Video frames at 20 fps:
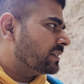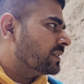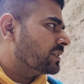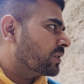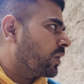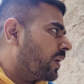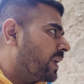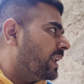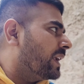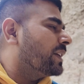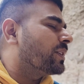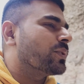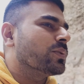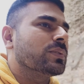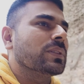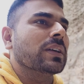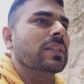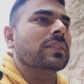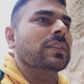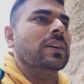टॉयलेट
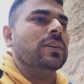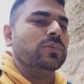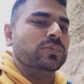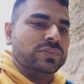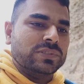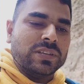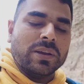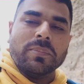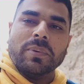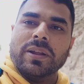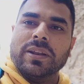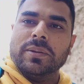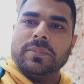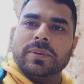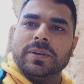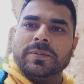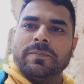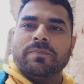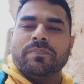होता था उस ज़माने में